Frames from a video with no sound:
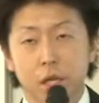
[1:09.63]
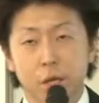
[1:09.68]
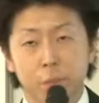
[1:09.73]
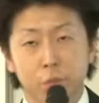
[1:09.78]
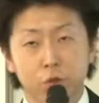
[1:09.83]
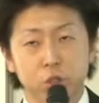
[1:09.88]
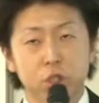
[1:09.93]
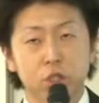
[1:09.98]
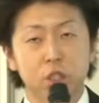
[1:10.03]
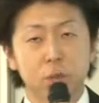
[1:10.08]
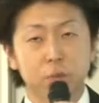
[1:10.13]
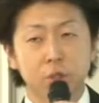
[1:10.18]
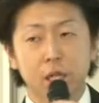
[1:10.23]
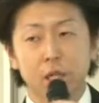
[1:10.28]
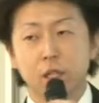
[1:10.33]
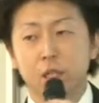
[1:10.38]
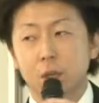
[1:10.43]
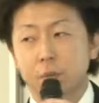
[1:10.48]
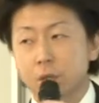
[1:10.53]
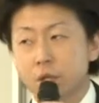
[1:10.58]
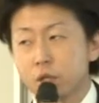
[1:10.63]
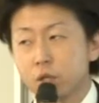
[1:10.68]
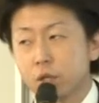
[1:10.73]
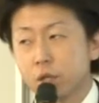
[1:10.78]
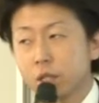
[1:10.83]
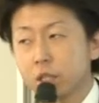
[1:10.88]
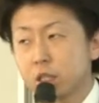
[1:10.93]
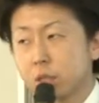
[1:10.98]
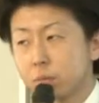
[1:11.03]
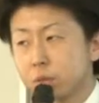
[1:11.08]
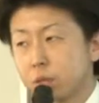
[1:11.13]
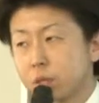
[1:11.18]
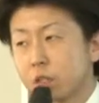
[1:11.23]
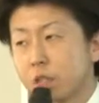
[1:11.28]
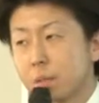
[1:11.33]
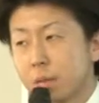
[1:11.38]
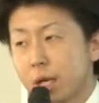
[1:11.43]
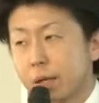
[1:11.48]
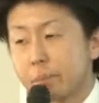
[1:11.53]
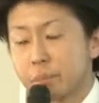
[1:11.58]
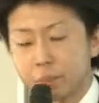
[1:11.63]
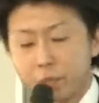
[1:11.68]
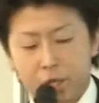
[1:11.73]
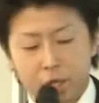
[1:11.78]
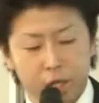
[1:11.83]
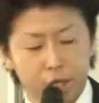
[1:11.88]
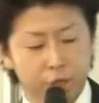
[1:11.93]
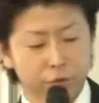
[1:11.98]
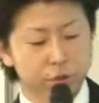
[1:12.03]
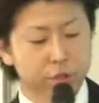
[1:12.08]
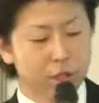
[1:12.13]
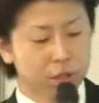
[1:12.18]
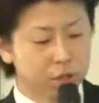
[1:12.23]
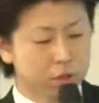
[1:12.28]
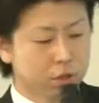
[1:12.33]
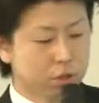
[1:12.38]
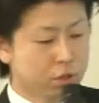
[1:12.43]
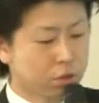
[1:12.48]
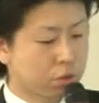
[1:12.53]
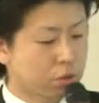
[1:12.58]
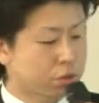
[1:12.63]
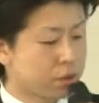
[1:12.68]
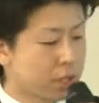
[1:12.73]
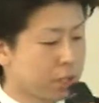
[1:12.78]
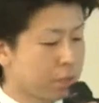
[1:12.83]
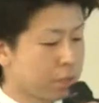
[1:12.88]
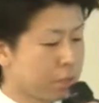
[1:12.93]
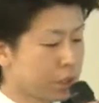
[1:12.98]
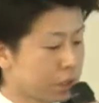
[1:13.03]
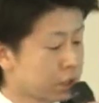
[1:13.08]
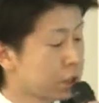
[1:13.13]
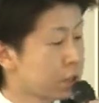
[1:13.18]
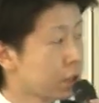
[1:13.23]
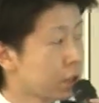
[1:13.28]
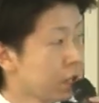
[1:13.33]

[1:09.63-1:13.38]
えー、ポジティブだった面とネガティブだった面、えー、2つございます、